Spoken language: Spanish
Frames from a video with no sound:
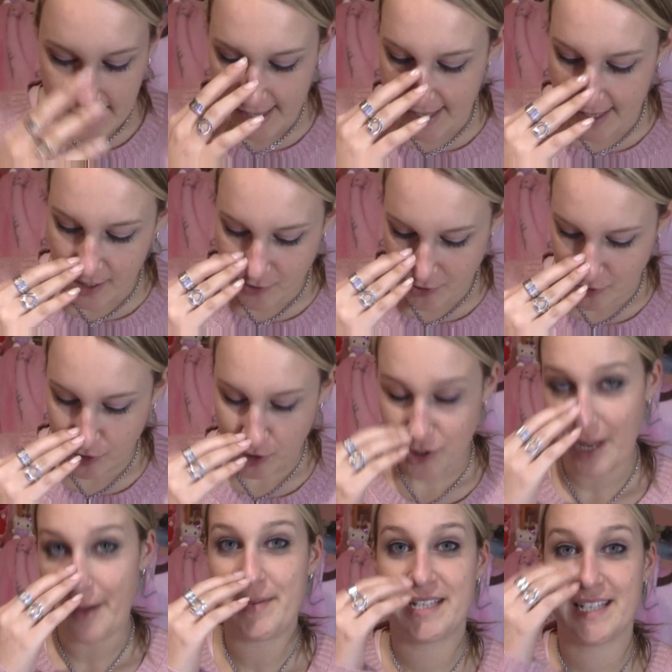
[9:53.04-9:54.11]
Y son
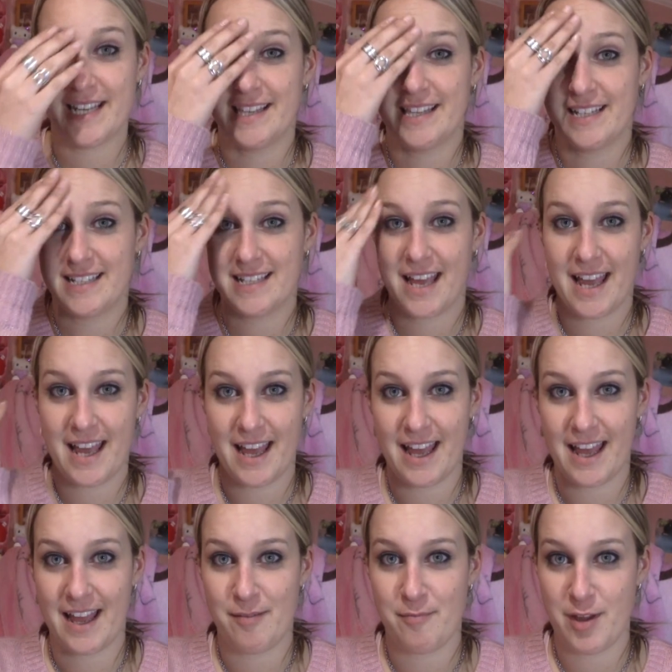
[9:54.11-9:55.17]
dos camisetas
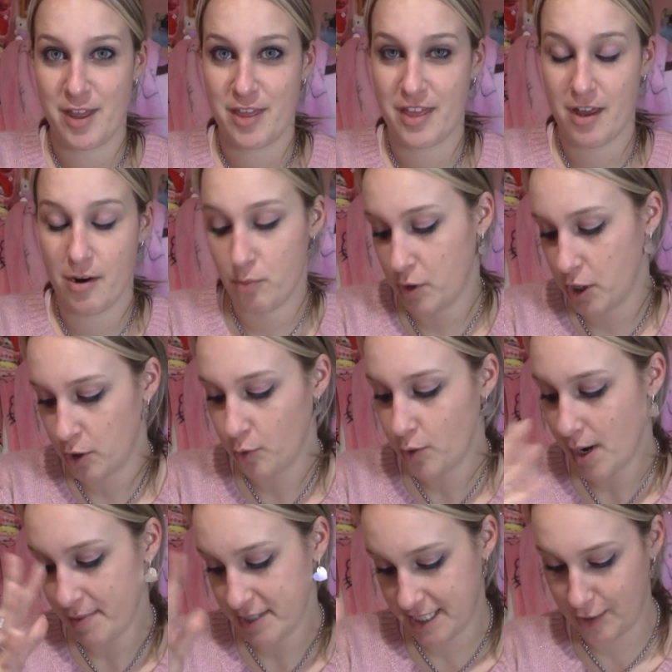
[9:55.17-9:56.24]
que me hicieron, bueno,
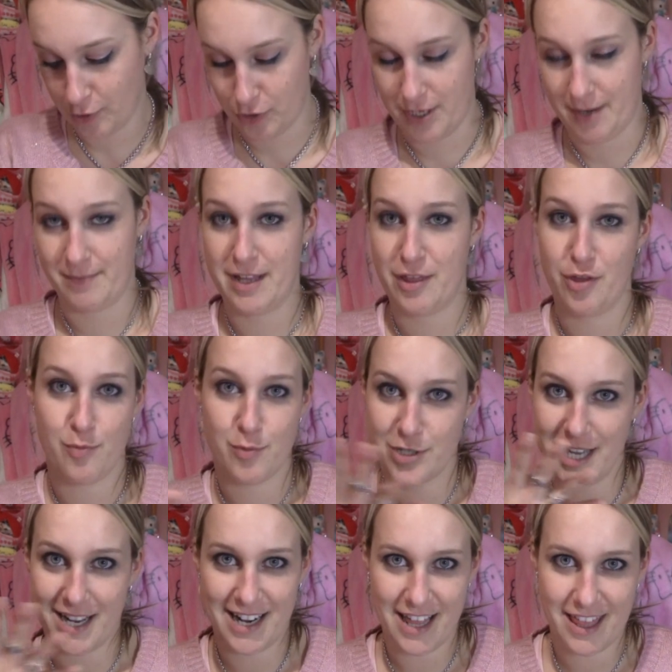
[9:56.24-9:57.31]
una más que otra, me hizo
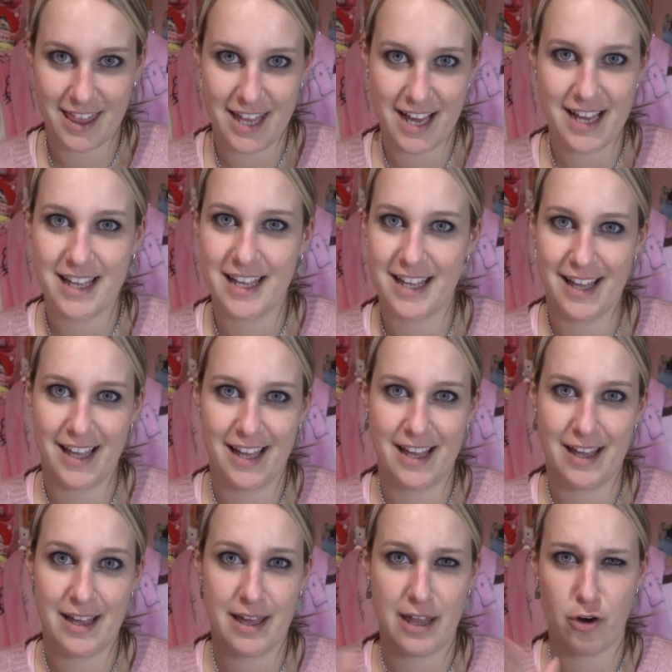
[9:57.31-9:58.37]
mucha gracia
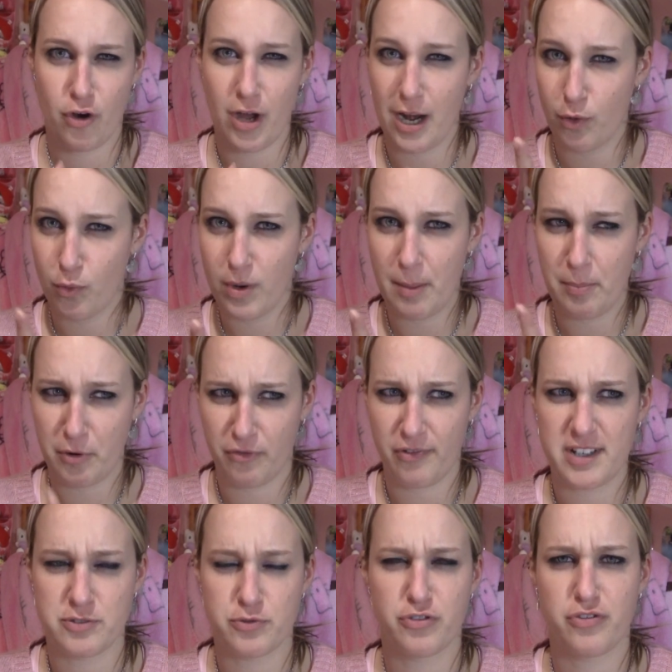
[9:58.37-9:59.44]
y creo que alguna por
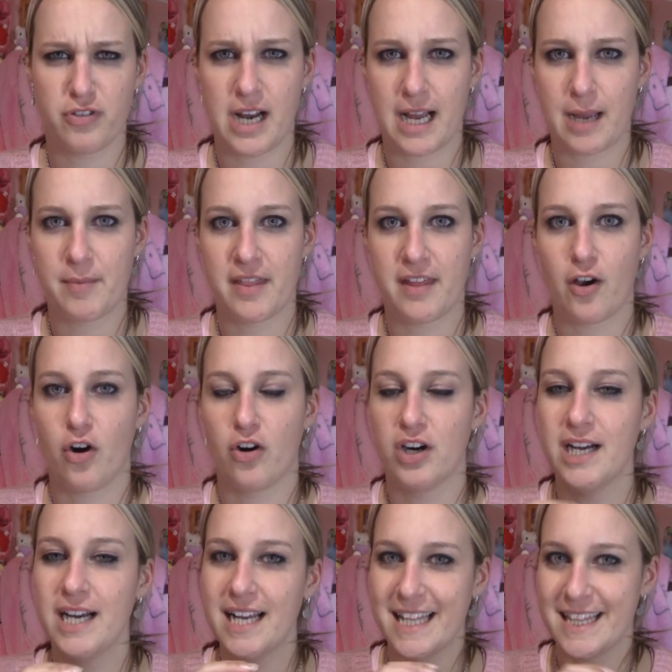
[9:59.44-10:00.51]
Facebook fue la que me
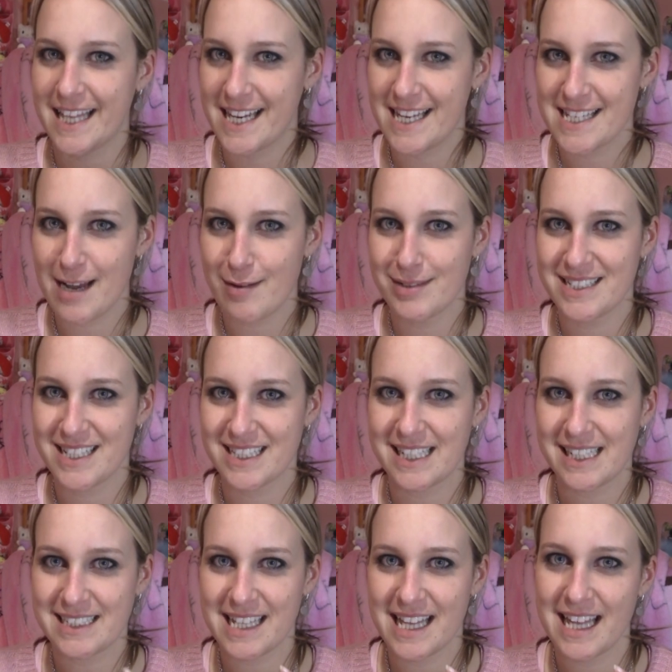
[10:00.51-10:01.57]
dijo tenéis
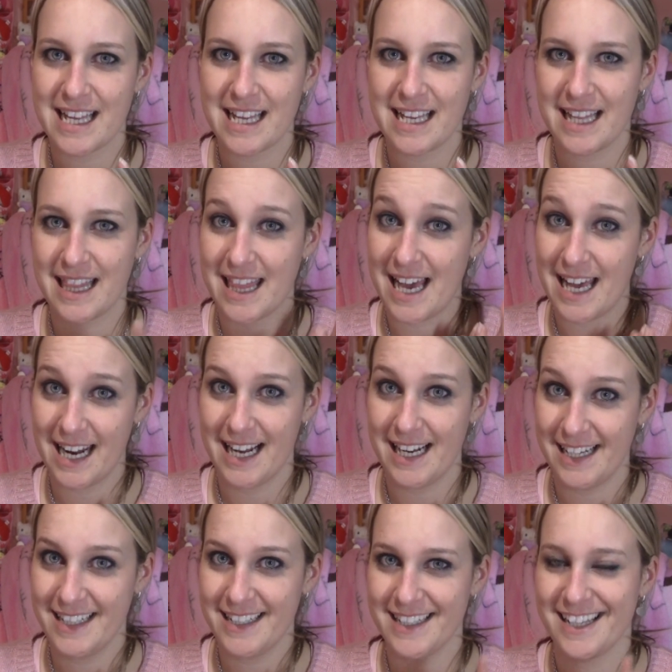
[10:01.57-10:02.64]
camisetas de,
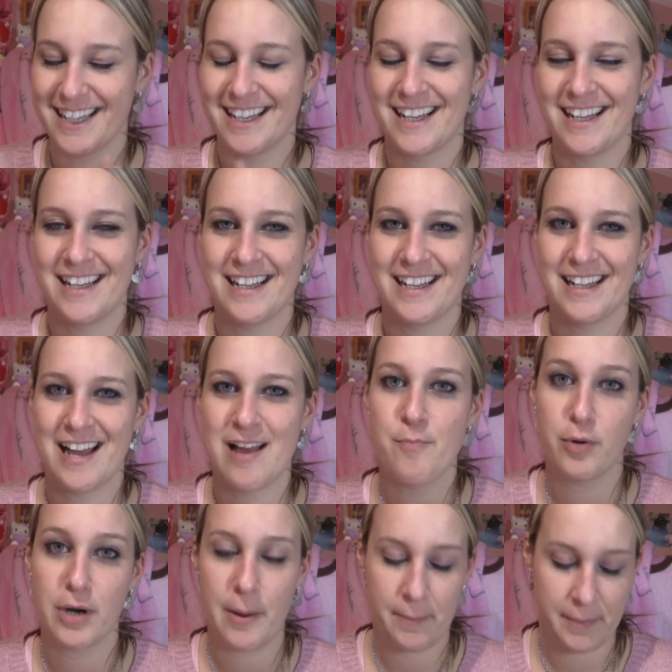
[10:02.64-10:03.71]
Arale en,
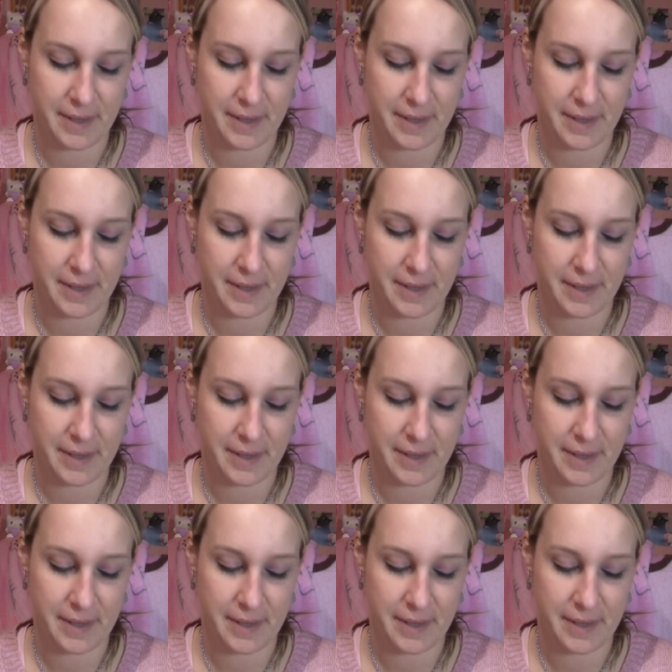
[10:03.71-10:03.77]
en